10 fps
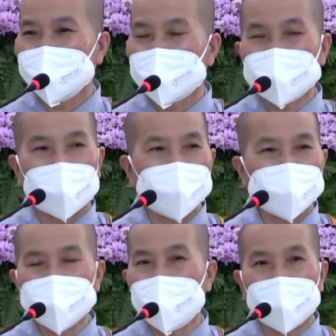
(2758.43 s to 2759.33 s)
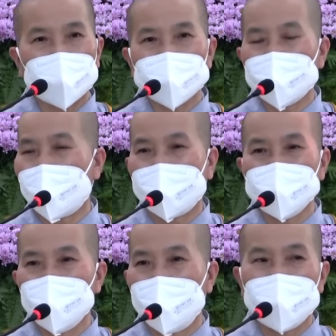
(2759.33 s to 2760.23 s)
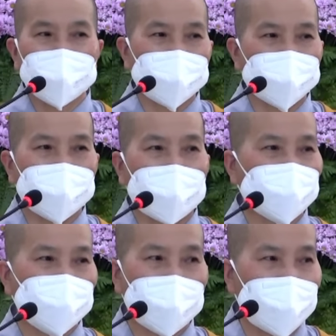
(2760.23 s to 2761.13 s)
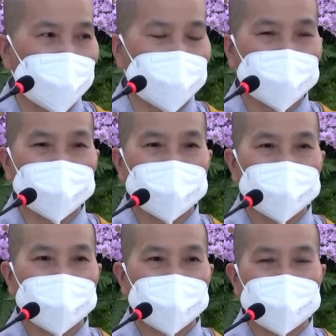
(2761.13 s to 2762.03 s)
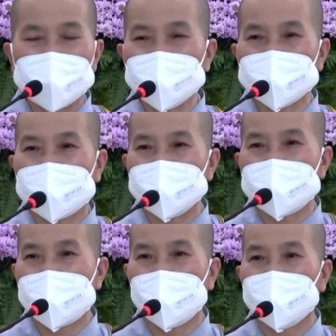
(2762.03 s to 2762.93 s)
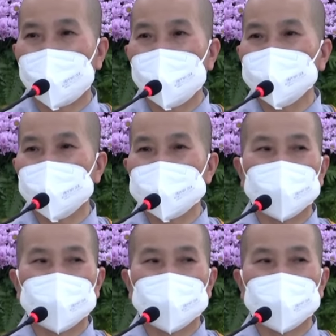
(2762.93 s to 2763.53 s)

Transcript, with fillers: Thế cổ mới nói thôi quải quá rồi, mệt quá rồi, tôi biết vậy về hồi đó tôi đi